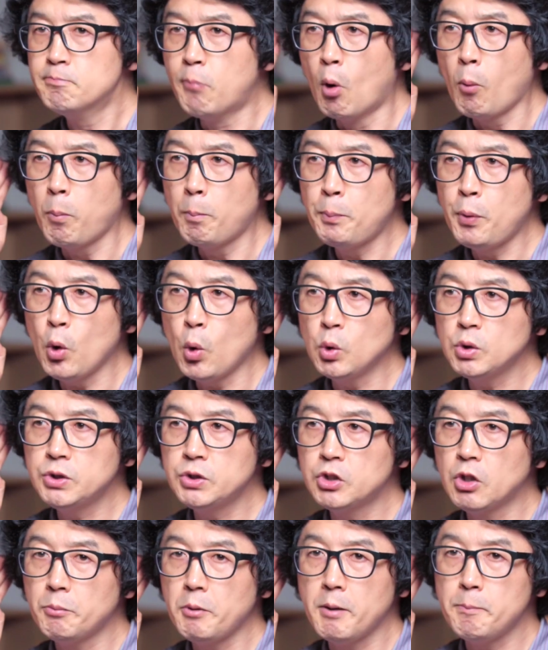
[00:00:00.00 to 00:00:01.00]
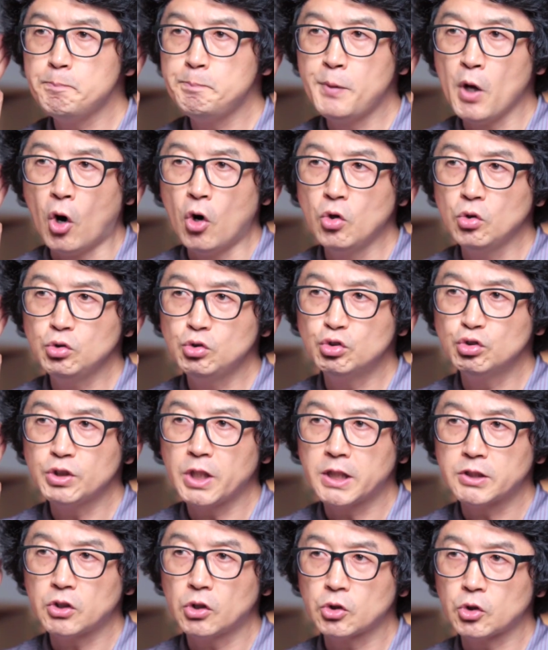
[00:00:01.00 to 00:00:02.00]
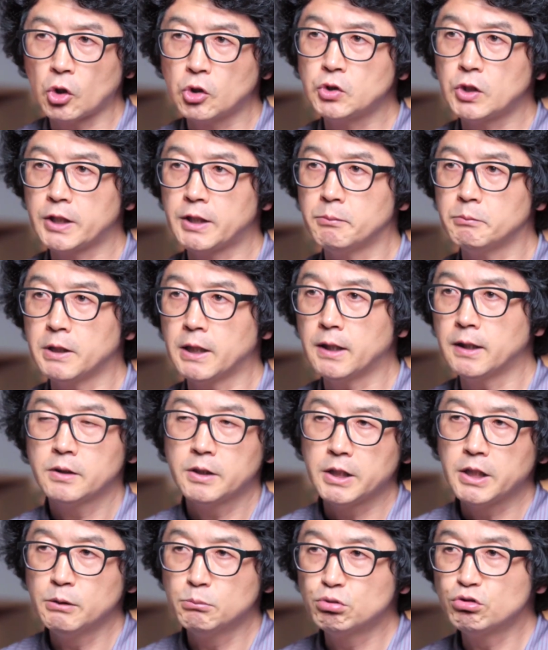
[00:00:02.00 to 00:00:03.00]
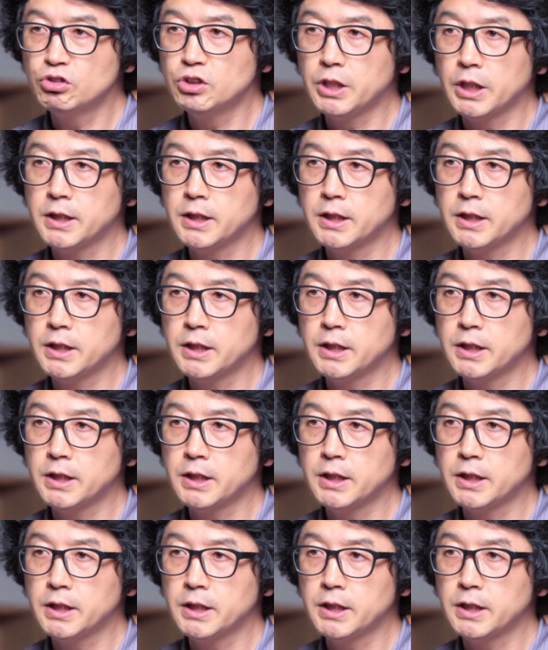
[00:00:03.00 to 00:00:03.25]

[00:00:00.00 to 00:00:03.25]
목표 지점에 명중해서 던져야 됩니다. 그 얘기 무슨